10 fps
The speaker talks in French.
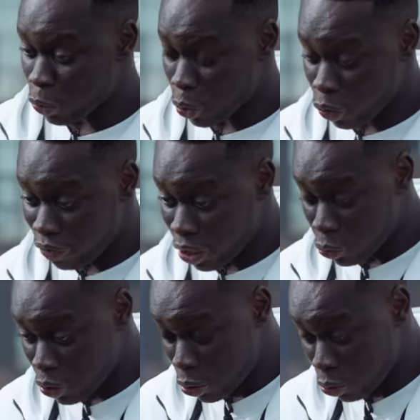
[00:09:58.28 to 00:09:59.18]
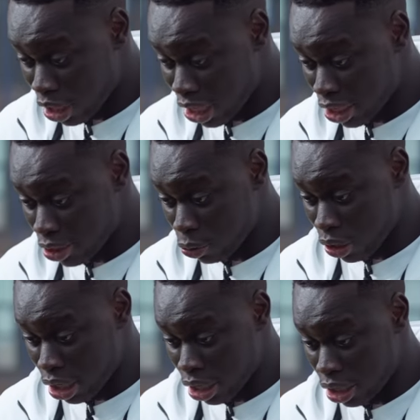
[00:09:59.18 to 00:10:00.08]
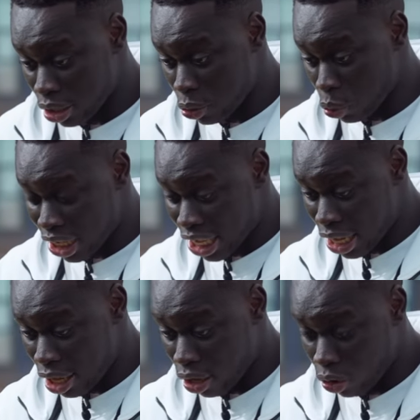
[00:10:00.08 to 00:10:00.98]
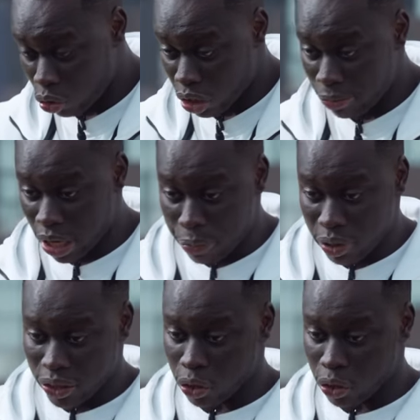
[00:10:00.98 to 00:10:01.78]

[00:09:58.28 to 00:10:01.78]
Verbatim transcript: je vais revenir aussi sur, un, sur, un, sur ta, entre guillemets, un peu ta